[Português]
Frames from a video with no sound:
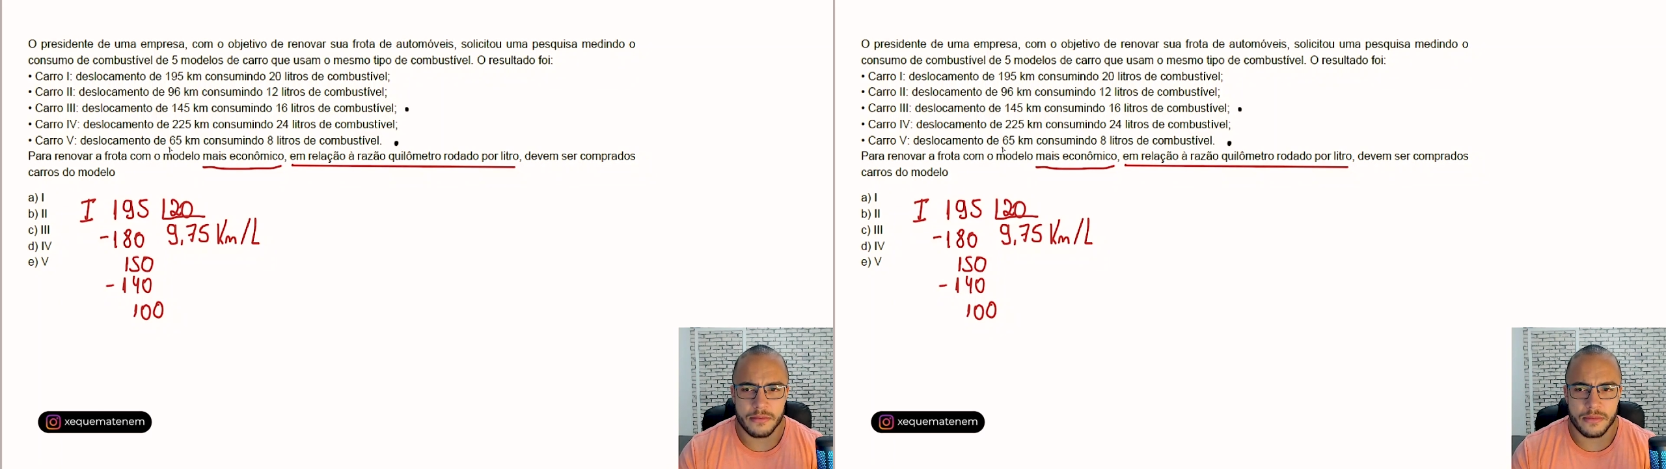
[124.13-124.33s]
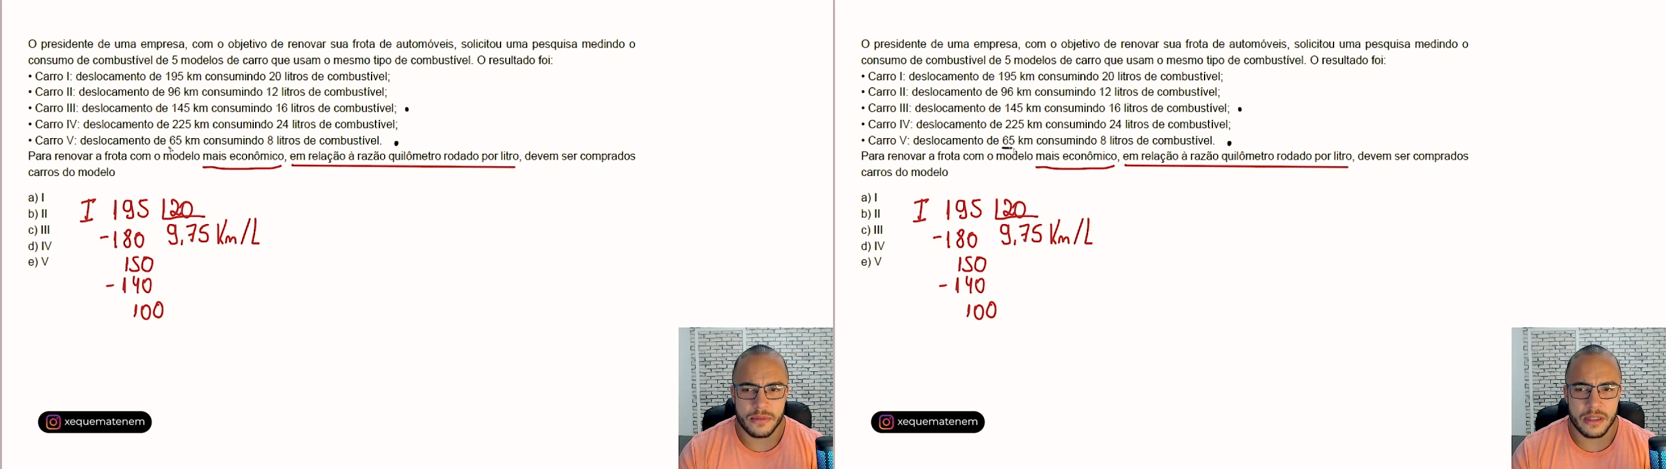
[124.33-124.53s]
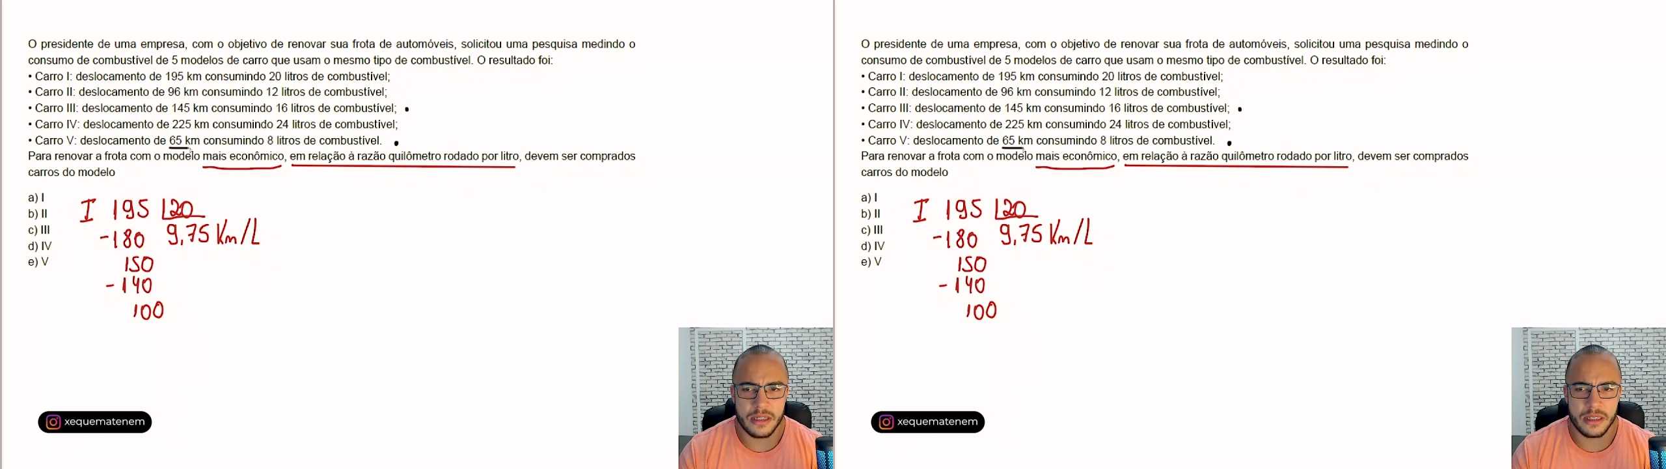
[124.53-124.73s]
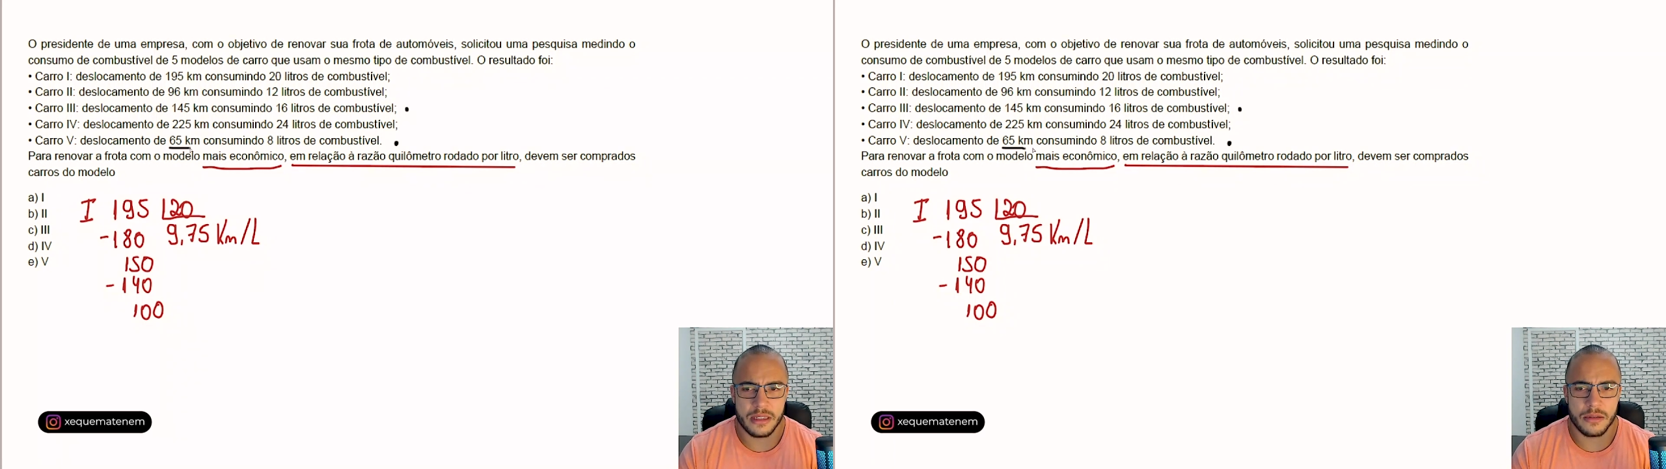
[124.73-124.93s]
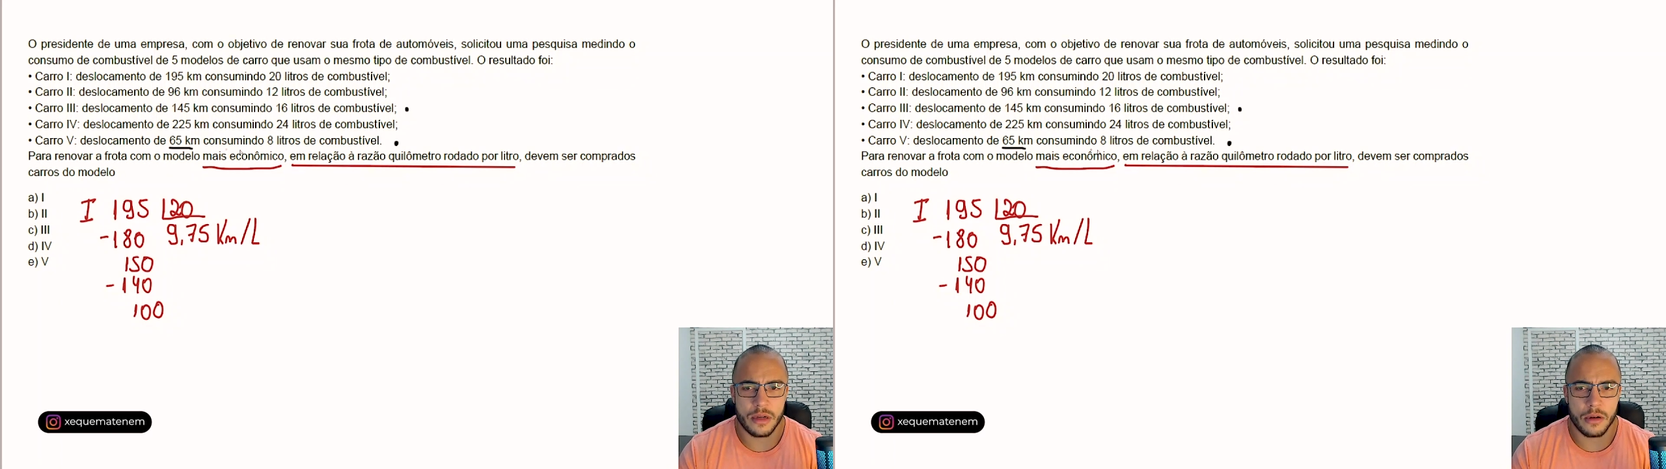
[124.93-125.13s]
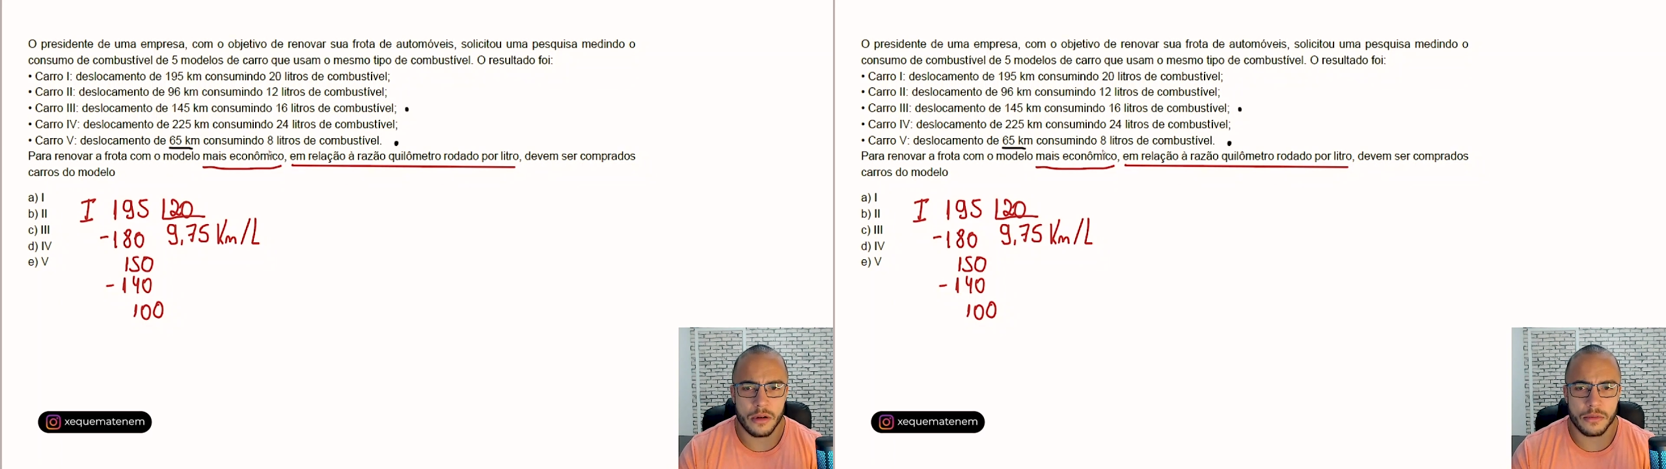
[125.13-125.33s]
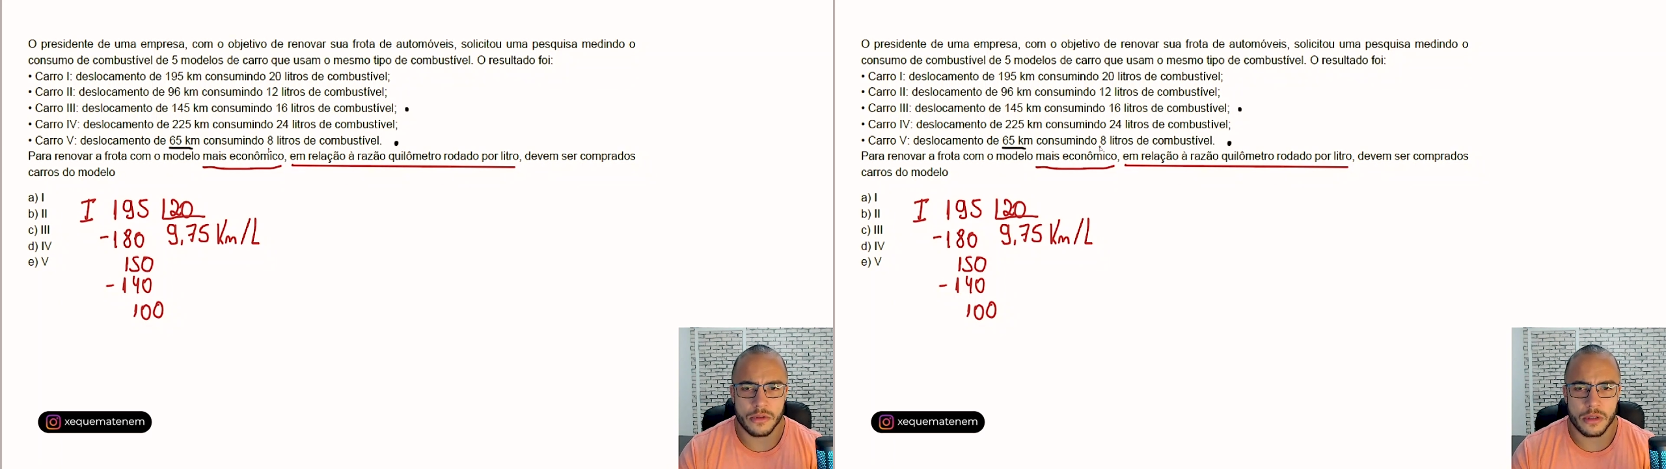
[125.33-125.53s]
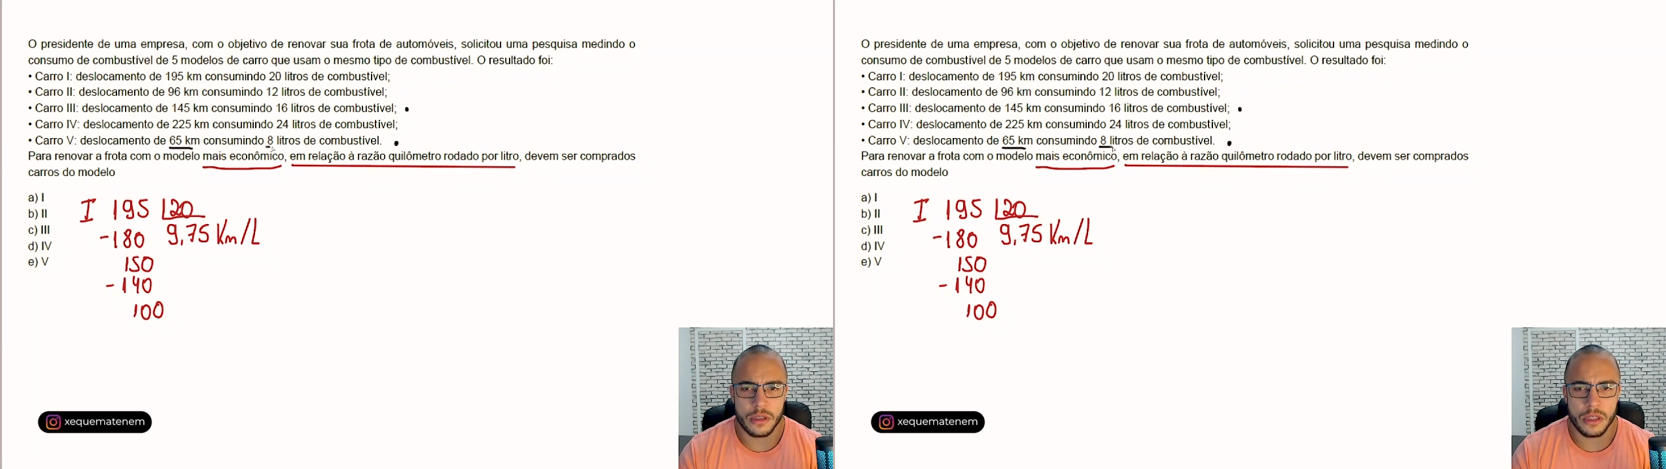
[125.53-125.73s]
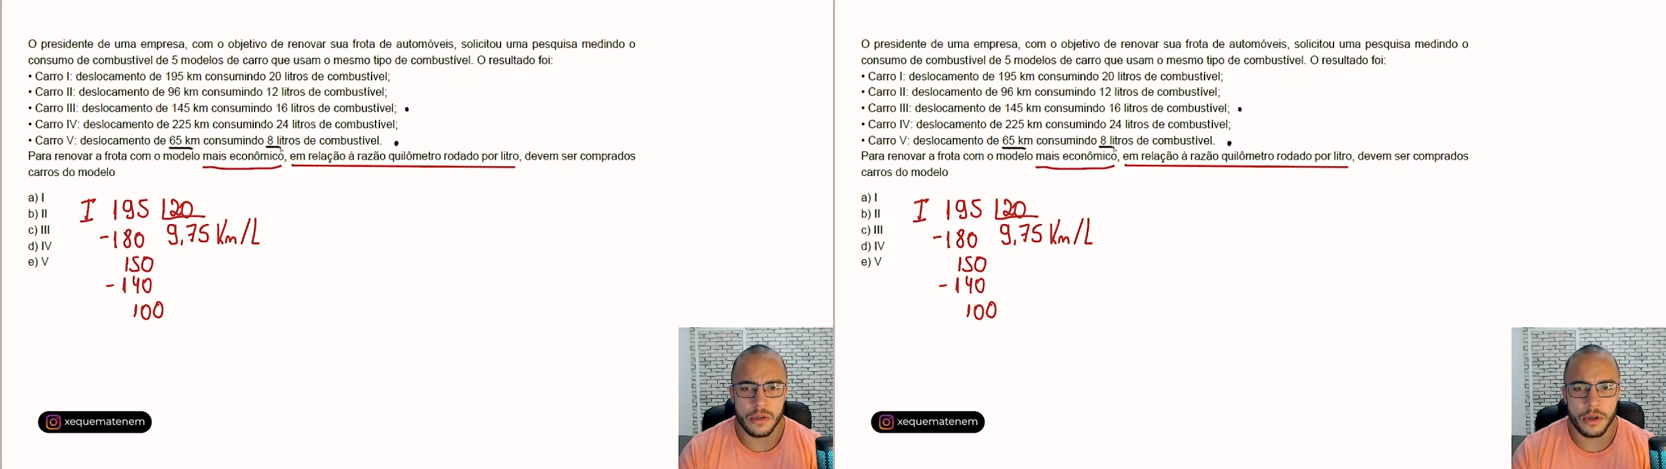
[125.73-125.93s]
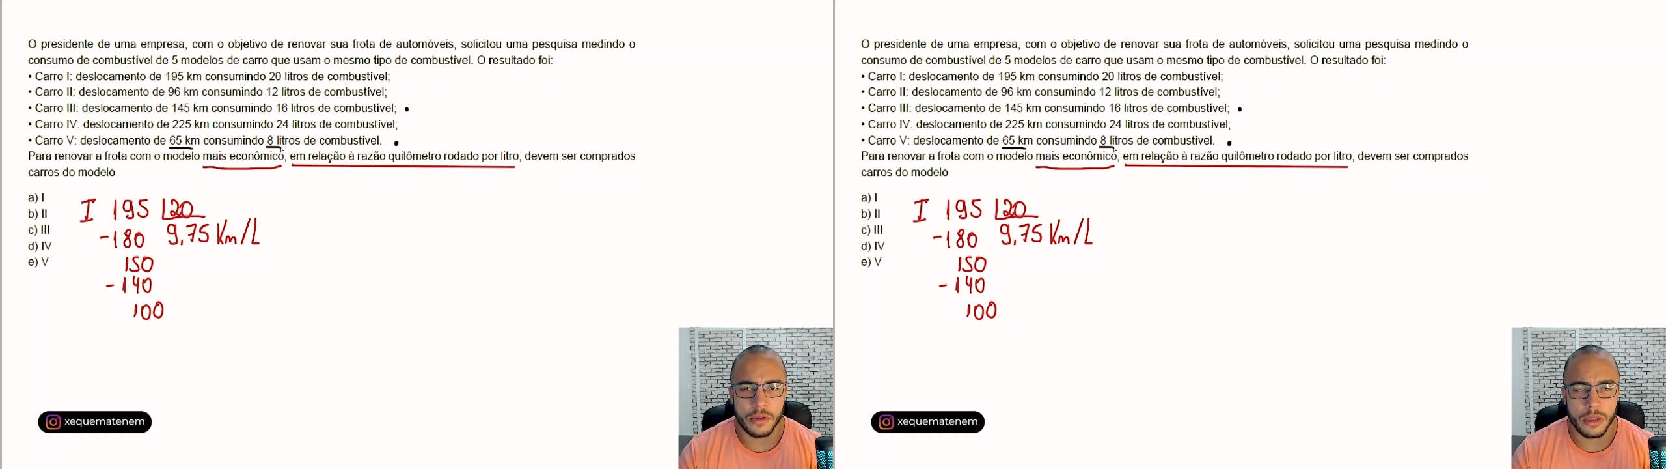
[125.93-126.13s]
65 km e
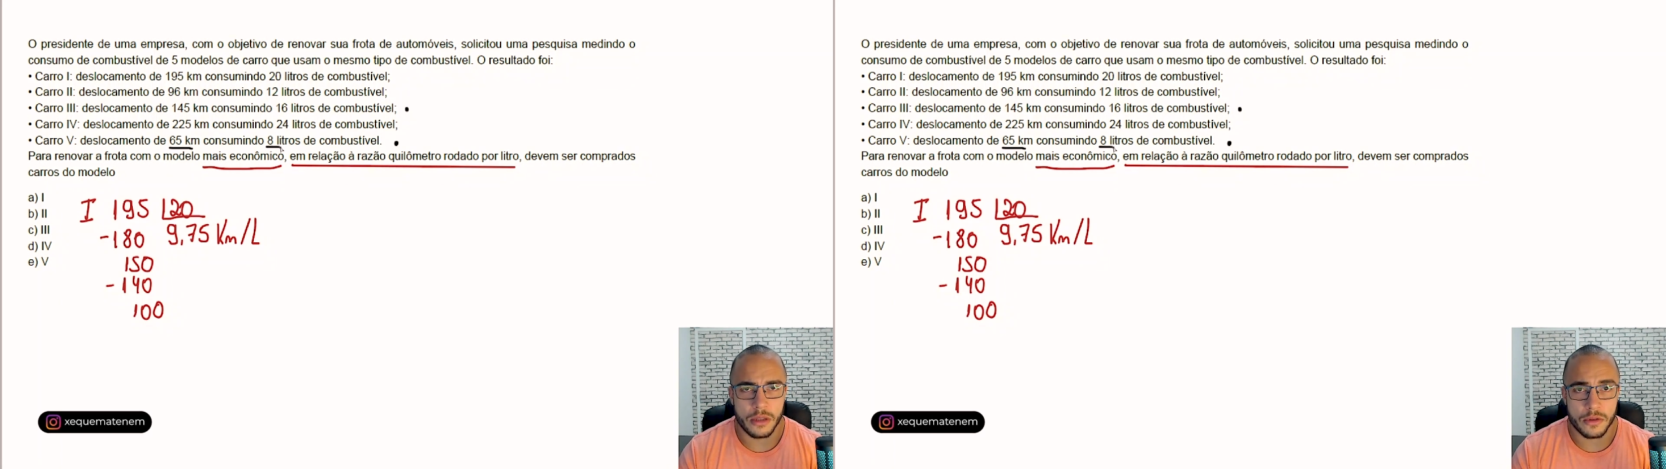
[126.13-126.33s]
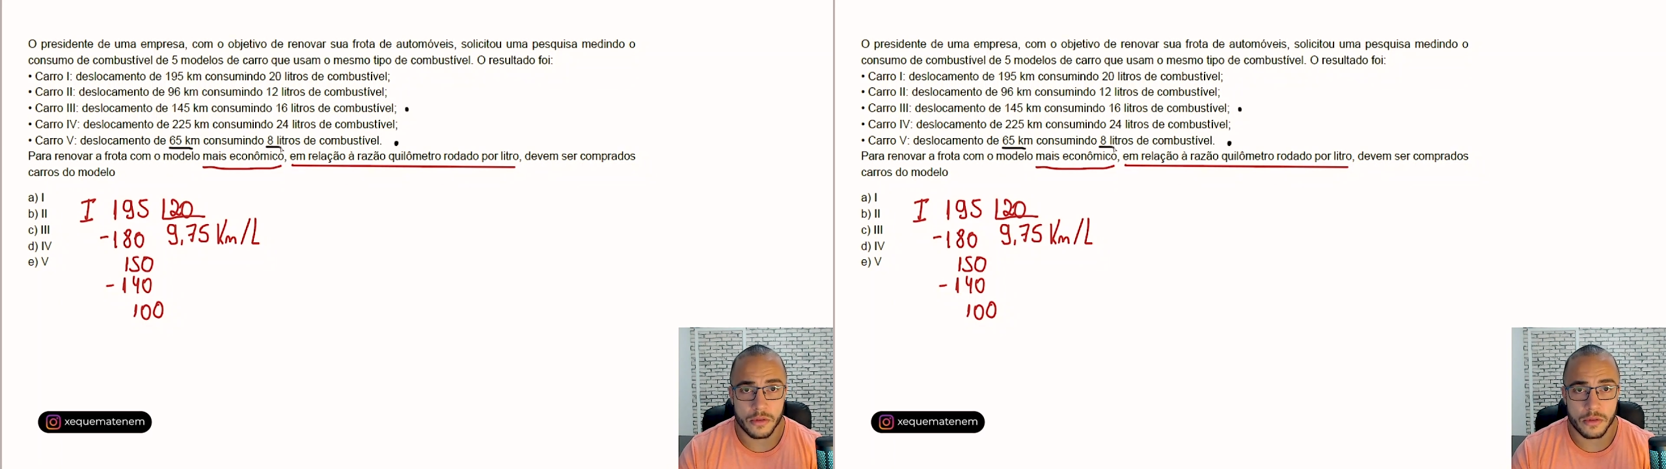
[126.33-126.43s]
8 litros,